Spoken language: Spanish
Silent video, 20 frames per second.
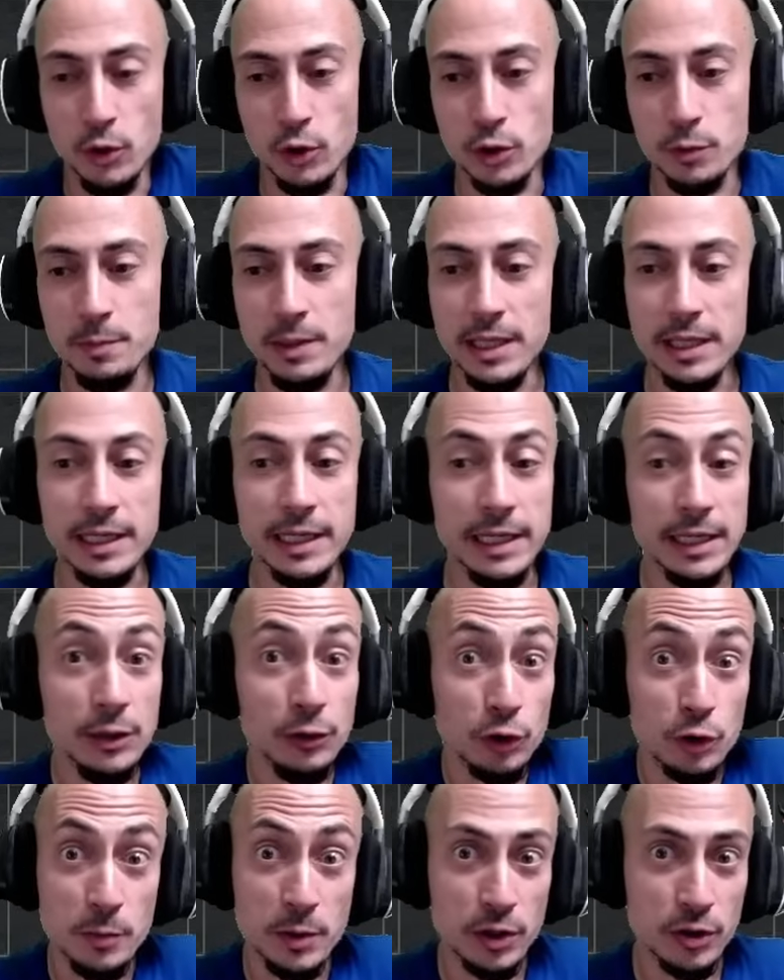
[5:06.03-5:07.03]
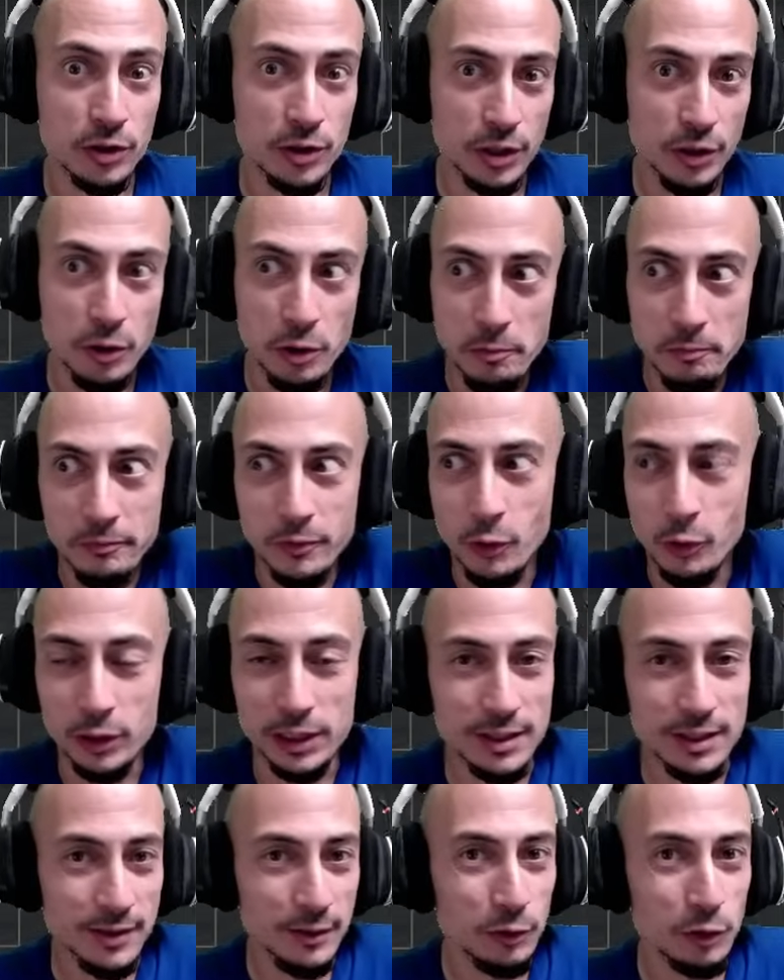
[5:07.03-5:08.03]
os piden 500 millones de oro, o
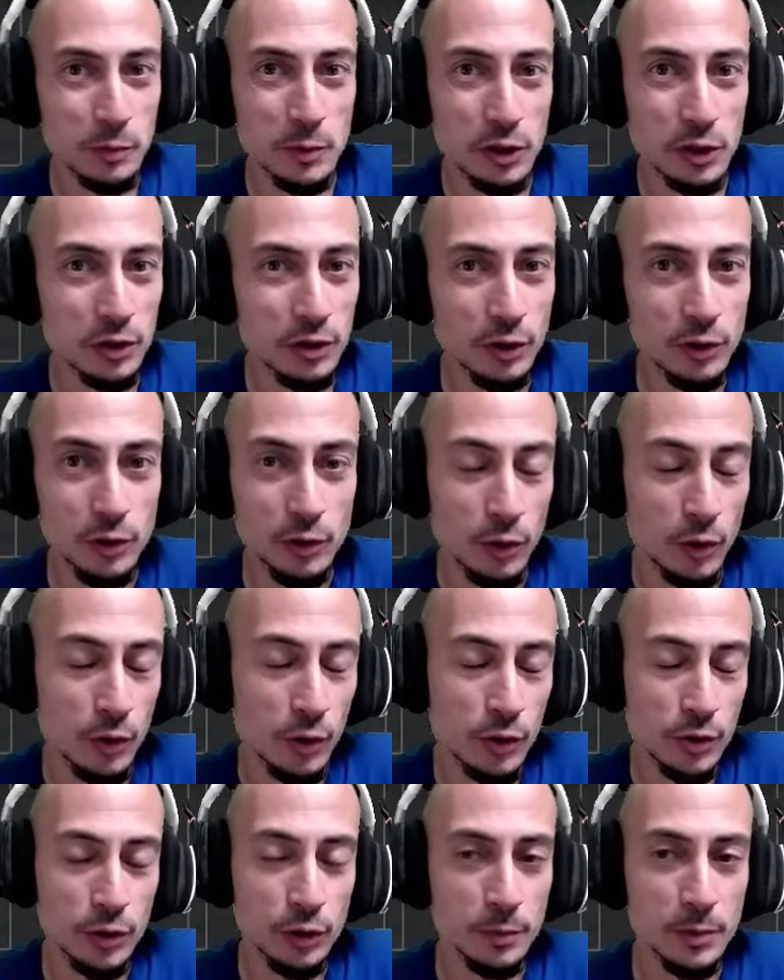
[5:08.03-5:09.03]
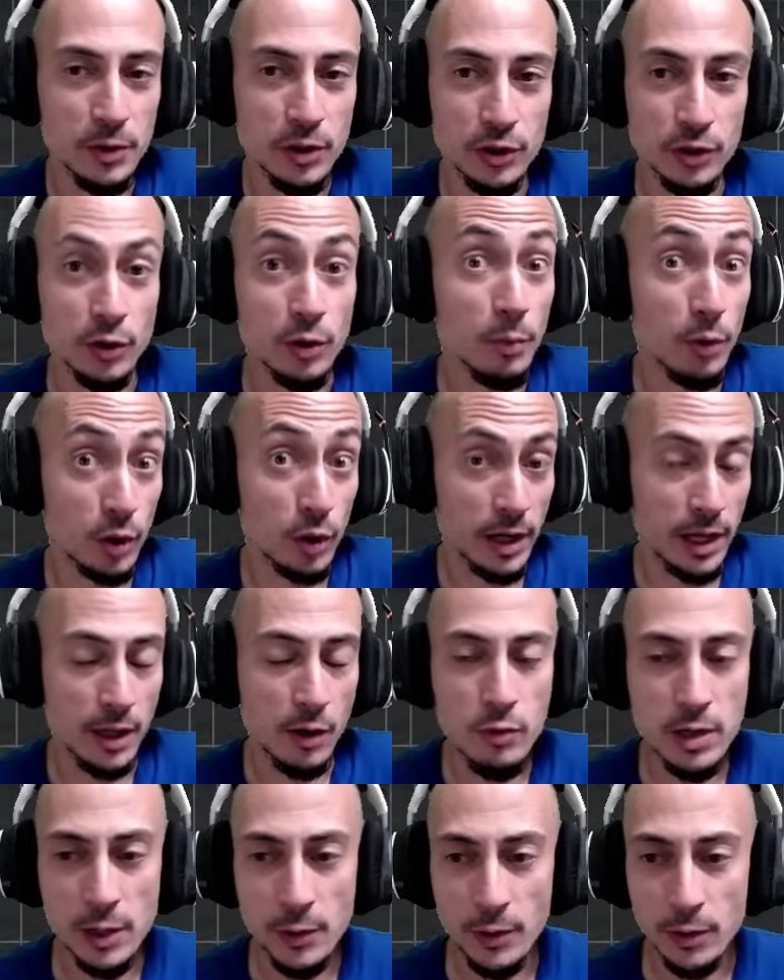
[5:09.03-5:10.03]
300 millones de oro, o 200 millones de oro por cada
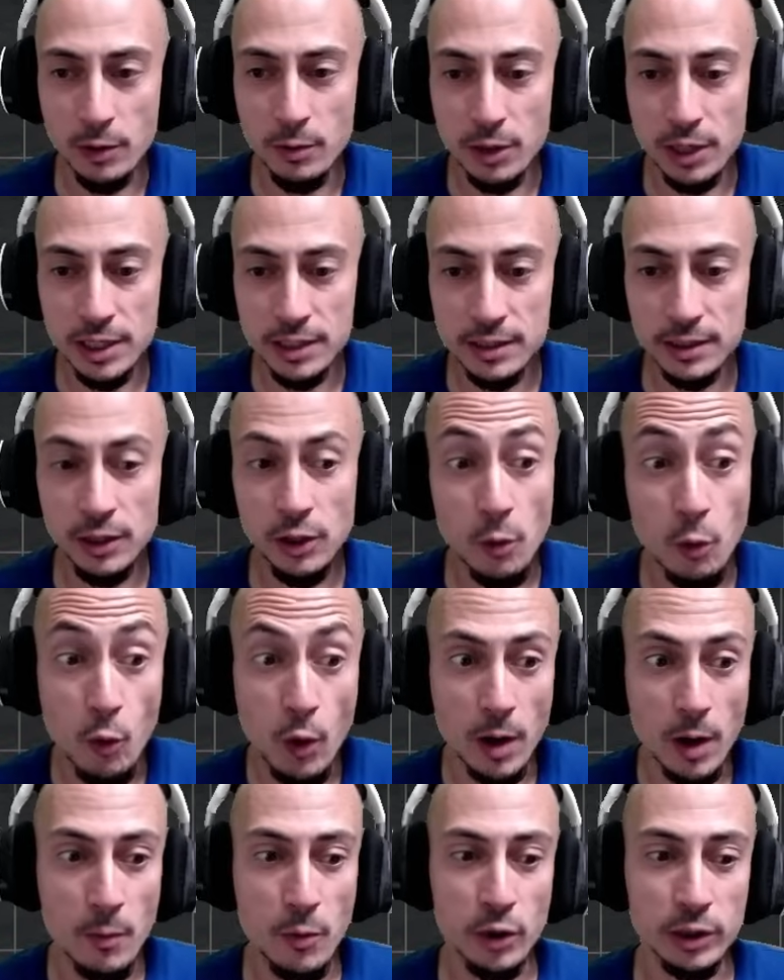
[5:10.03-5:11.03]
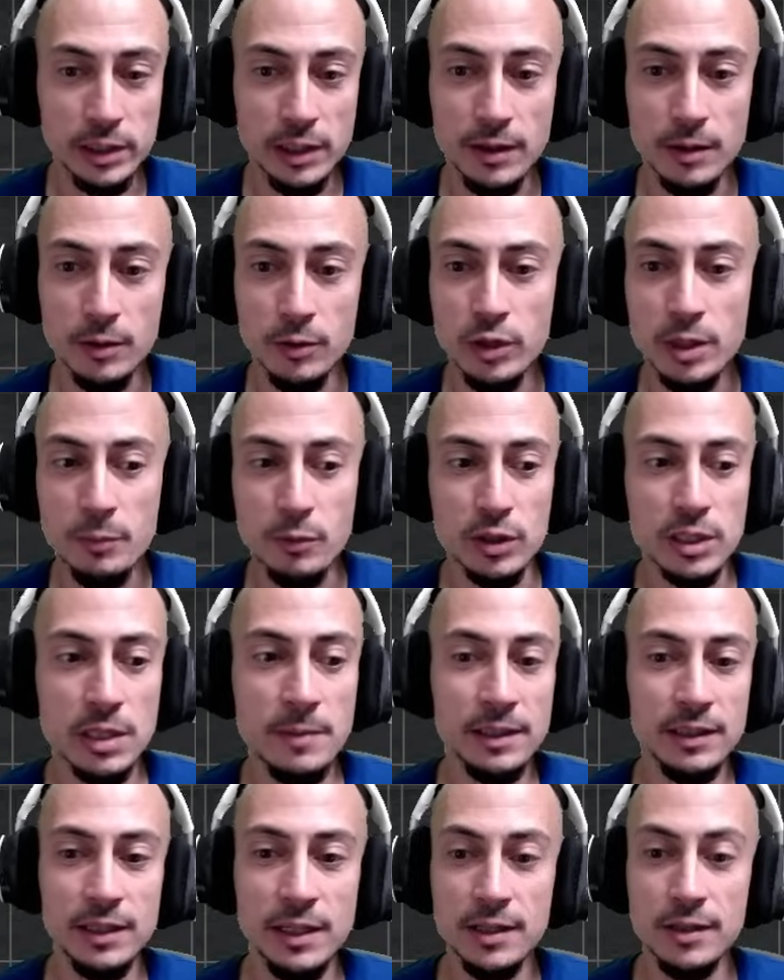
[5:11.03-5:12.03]
una, o algo por el estilo, o a lo mejor te dicen, oye, pues dame
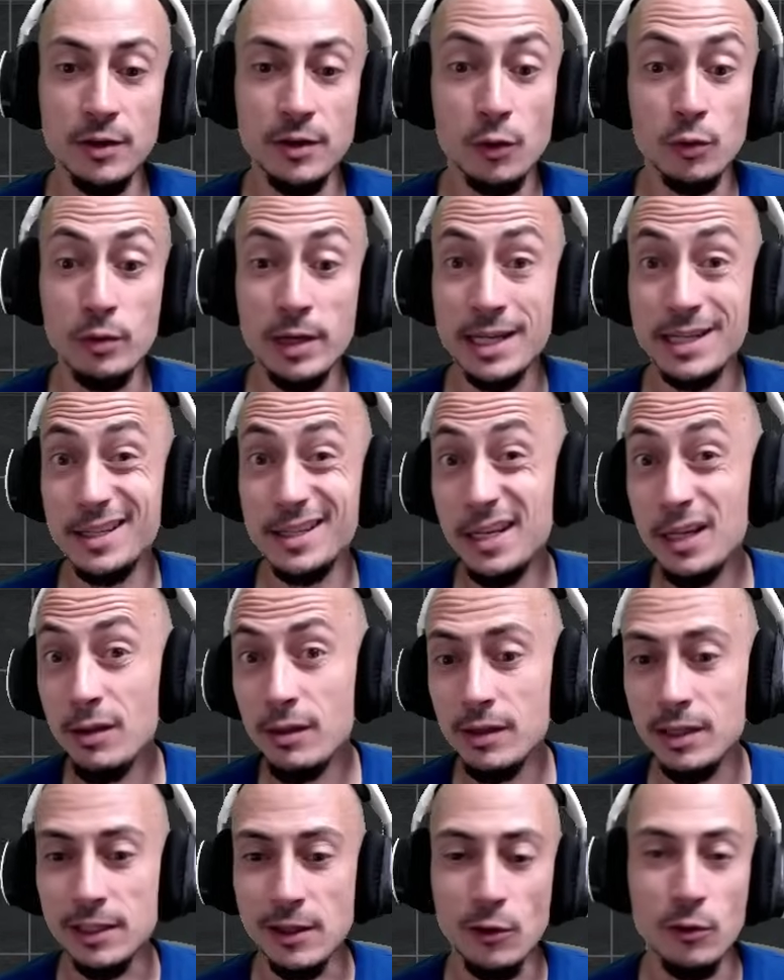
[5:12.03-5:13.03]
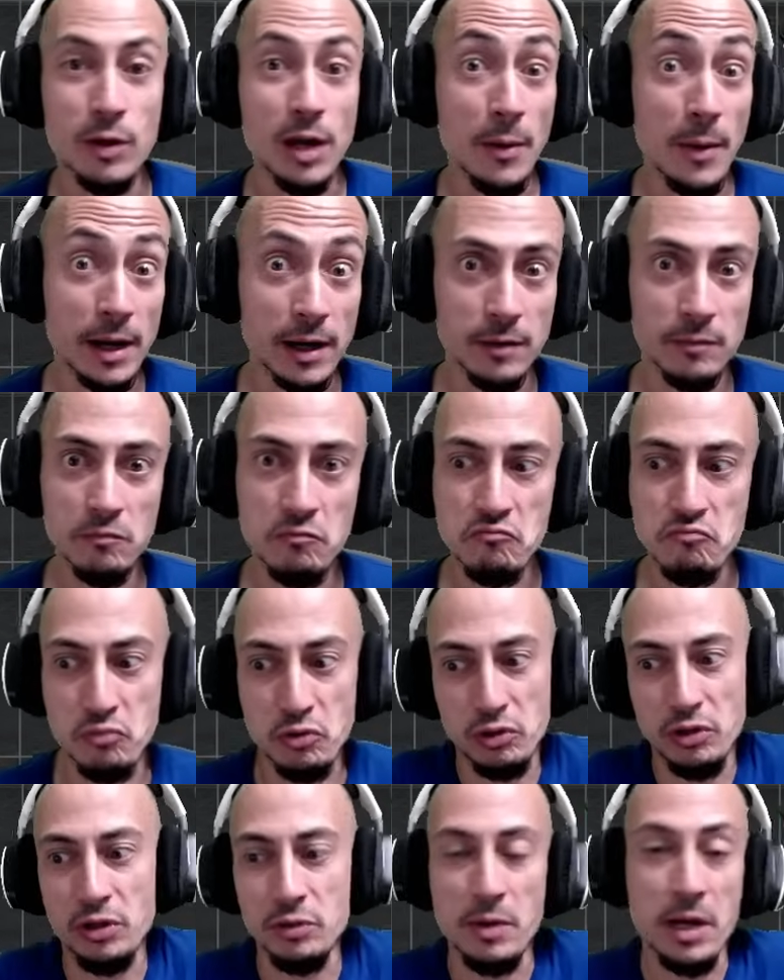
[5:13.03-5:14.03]
tres runas lead y te doy una back. Pues
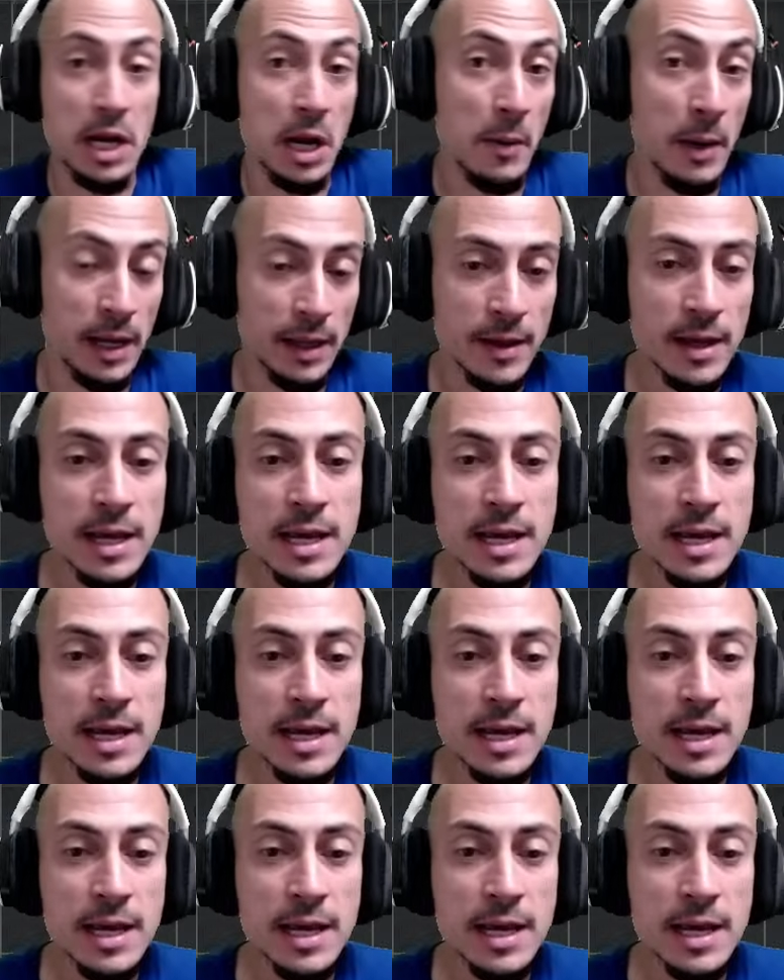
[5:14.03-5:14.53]
dices, venga, vale.